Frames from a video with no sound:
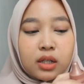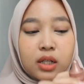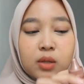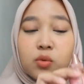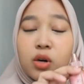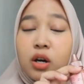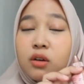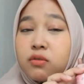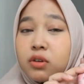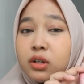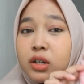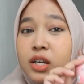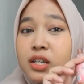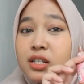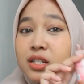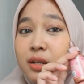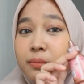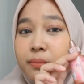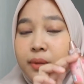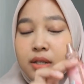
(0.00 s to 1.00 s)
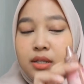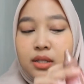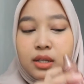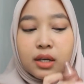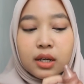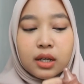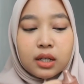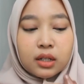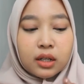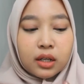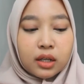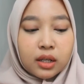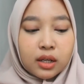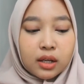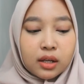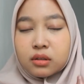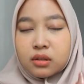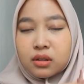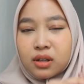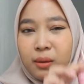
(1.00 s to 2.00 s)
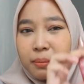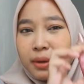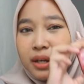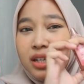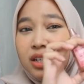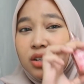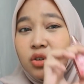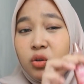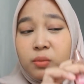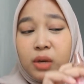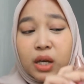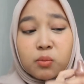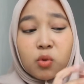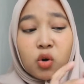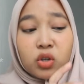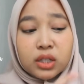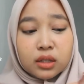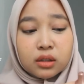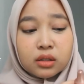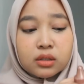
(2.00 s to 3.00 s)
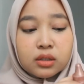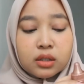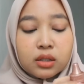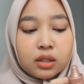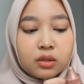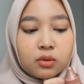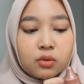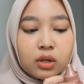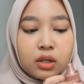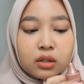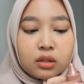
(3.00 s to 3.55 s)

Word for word: ini bukan foundation pasti kan kayak ngapain ini dot bayi monyet sini gitu